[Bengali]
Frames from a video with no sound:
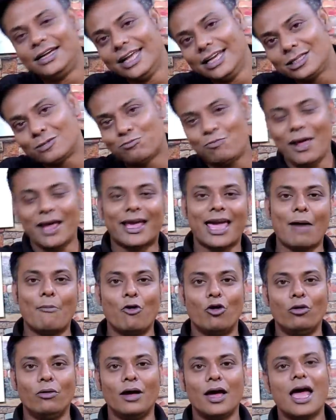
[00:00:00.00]
ডিসপ্লে
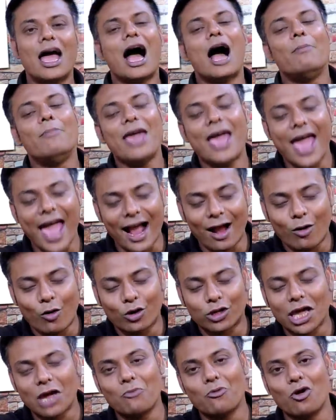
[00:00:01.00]
কেমন আমি এক
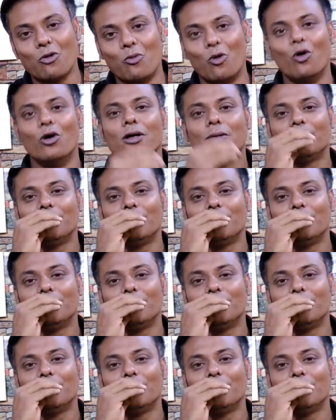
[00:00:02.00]
কথাই বলবো